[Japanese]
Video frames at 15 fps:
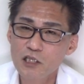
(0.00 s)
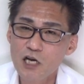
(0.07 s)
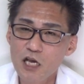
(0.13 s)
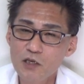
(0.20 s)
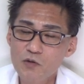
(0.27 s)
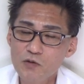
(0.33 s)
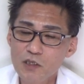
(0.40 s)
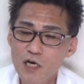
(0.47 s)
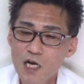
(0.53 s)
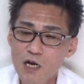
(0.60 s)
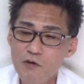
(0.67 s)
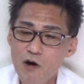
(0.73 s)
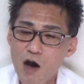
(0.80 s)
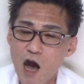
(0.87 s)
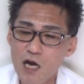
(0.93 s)
外国か
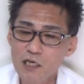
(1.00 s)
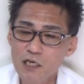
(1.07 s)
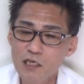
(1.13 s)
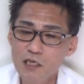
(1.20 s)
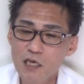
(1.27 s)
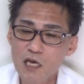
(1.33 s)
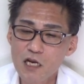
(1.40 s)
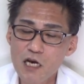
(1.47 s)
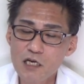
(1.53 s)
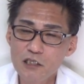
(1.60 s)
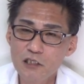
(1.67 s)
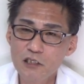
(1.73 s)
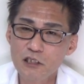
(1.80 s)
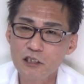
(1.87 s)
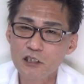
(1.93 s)
らはあっけな
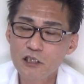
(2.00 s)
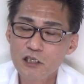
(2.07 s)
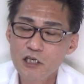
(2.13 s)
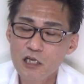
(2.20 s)
く